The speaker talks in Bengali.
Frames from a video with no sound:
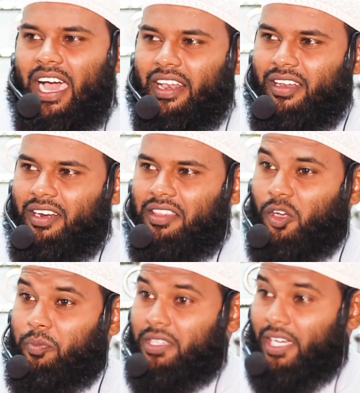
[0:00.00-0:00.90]
আল্লাহর
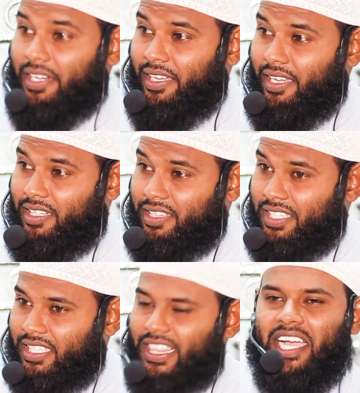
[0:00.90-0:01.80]
দেওয়া বিধানের
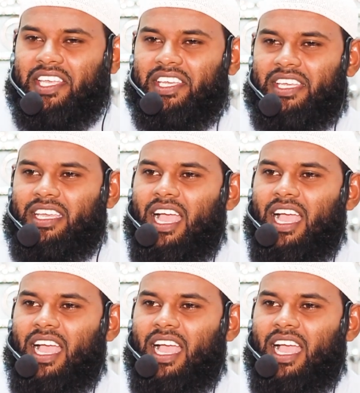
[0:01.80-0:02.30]
দিকে থাকি